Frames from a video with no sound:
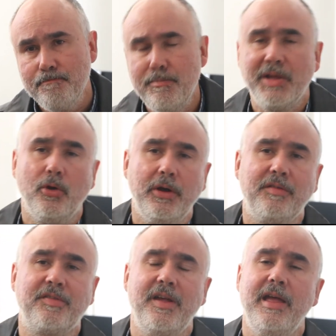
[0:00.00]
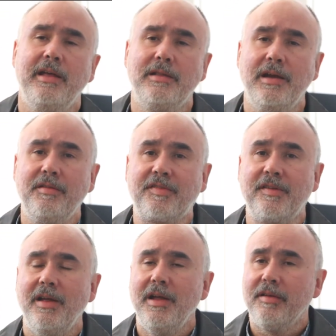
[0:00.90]
menores
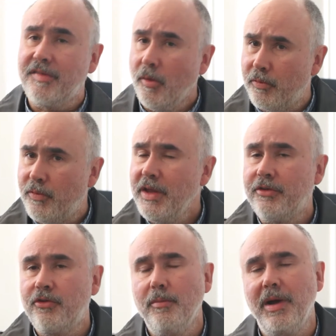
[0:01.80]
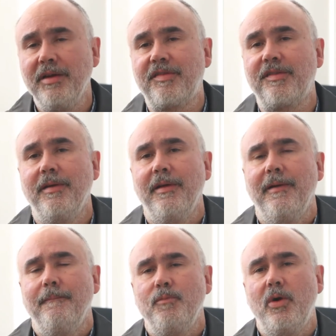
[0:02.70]
rendas, são vítimas
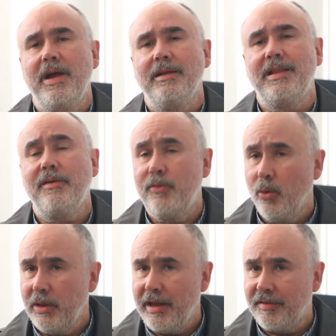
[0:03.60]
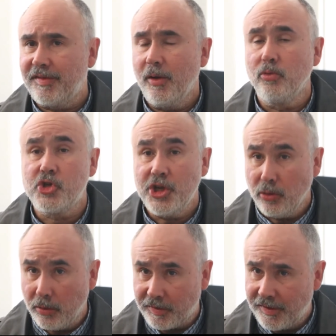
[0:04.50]
não é, da violência, o
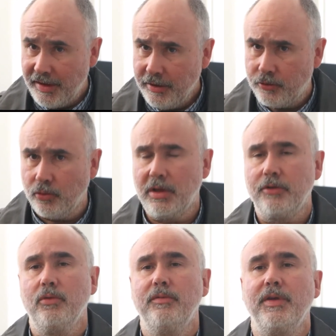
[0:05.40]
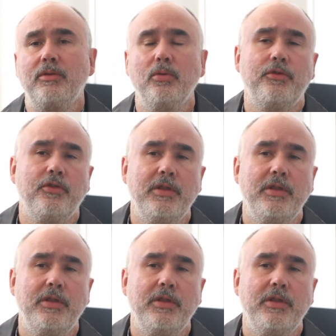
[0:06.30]
genocídio da juventude